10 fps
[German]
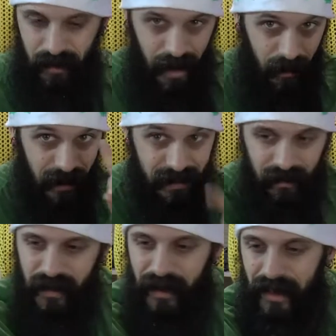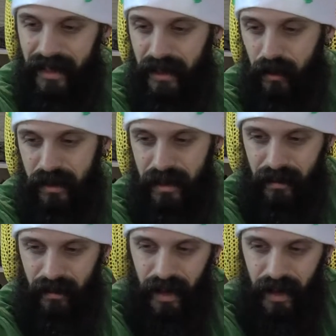Aber ihr werdet ihn noch sehen.